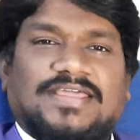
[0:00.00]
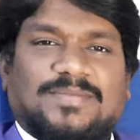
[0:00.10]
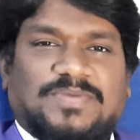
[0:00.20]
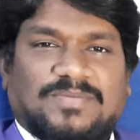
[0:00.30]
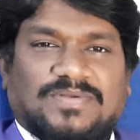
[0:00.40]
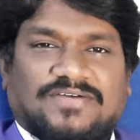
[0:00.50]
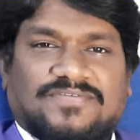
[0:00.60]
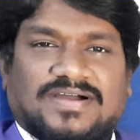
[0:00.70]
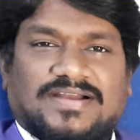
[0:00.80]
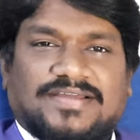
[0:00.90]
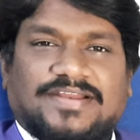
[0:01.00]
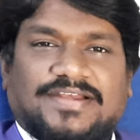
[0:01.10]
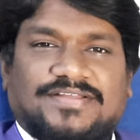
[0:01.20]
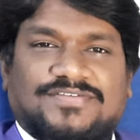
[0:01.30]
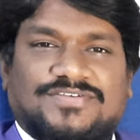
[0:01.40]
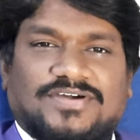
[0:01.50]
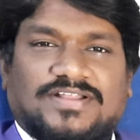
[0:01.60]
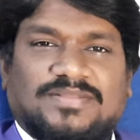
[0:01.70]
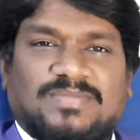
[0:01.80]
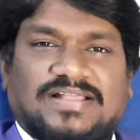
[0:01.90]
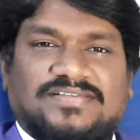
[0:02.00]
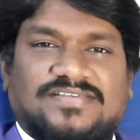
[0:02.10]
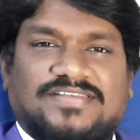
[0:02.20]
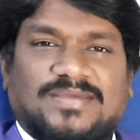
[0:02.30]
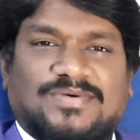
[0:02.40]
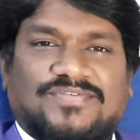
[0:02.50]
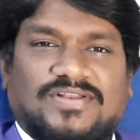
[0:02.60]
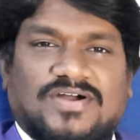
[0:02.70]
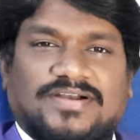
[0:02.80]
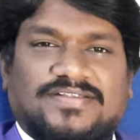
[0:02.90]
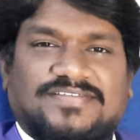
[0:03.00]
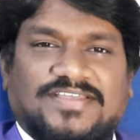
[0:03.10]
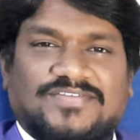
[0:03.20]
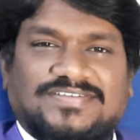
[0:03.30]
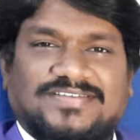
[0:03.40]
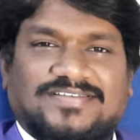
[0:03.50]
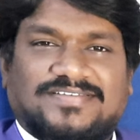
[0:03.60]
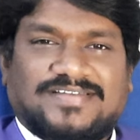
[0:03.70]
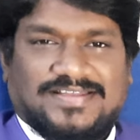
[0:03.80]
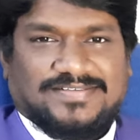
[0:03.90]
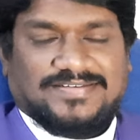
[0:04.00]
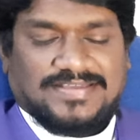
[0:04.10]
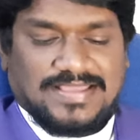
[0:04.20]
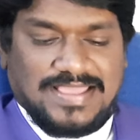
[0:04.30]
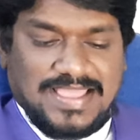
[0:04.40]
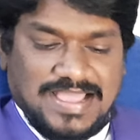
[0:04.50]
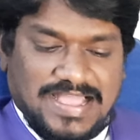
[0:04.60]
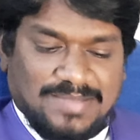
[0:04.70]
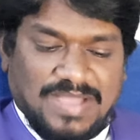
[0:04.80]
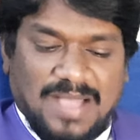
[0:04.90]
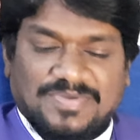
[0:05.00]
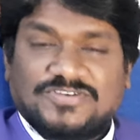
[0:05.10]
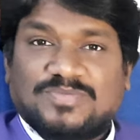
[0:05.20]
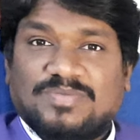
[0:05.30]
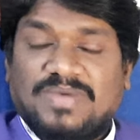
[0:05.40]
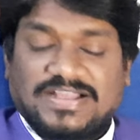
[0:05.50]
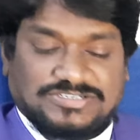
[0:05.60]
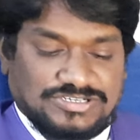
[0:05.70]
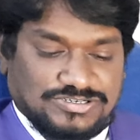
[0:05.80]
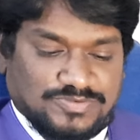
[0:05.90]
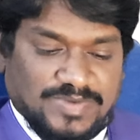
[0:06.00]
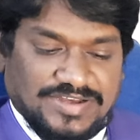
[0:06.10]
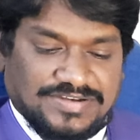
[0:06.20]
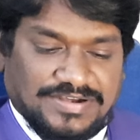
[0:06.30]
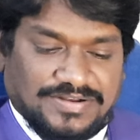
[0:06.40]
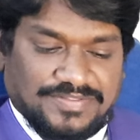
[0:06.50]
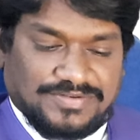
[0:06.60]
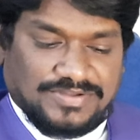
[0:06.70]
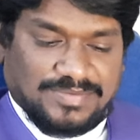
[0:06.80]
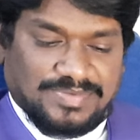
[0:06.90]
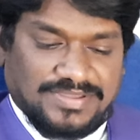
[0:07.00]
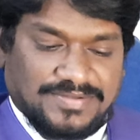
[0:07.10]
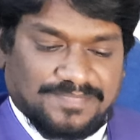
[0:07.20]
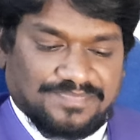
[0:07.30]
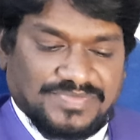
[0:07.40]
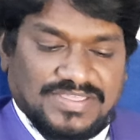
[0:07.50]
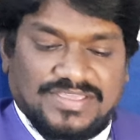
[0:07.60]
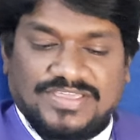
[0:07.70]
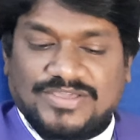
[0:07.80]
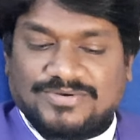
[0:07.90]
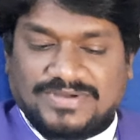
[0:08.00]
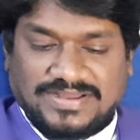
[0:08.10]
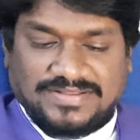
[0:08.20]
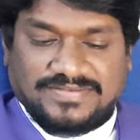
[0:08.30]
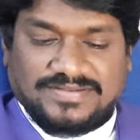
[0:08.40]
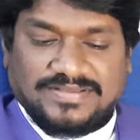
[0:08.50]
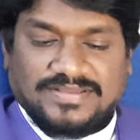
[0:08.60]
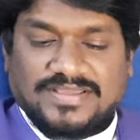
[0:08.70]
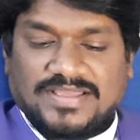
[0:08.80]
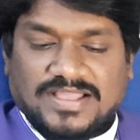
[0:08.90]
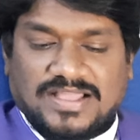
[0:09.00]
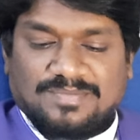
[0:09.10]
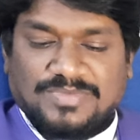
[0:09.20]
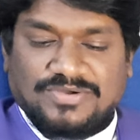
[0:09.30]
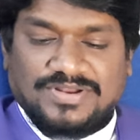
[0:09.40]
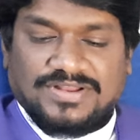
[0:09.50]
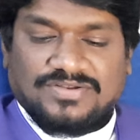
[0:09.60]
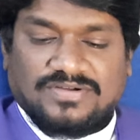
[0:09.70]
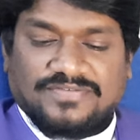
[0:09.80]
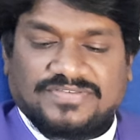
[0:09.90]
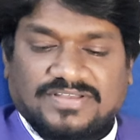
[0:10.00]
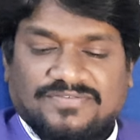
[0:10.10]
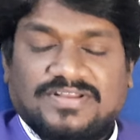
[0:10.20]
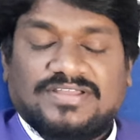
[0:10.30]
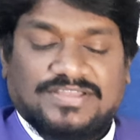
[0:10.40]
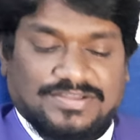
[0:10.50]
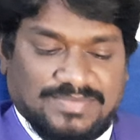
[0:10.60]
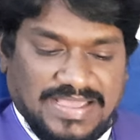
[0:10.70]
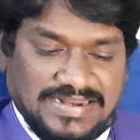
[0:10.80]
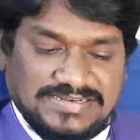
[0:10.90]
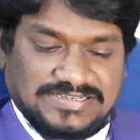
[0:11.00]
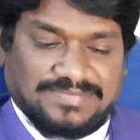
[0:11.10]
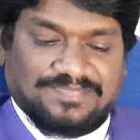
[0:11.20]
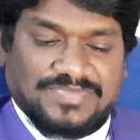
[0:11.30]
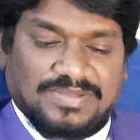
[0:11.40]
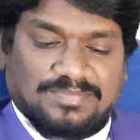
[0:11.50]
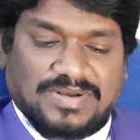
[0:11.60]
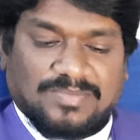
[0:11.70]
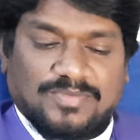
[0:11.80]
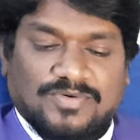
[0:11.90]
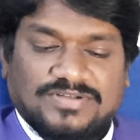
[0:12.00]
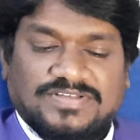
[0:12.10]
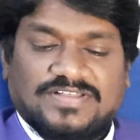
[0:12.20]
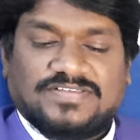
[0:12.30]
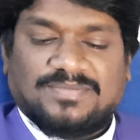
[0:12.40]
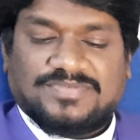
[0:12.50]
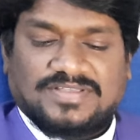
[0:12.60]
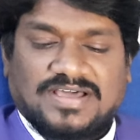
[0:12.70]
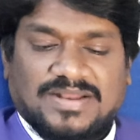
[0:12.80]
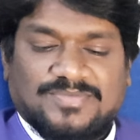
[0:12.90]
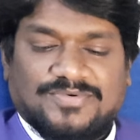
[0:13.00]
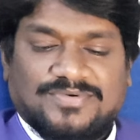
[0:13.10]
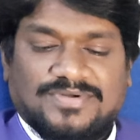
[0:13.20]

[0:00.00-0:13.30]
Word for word: Dear people of God, greetings to you all in the matchless name of our Lord and Savior Jesus Christ. I am happy to be back to you to meditate on the topic Eucharist, Communion of Suffering Humanity. ప్రభుభోజన సంస్కారము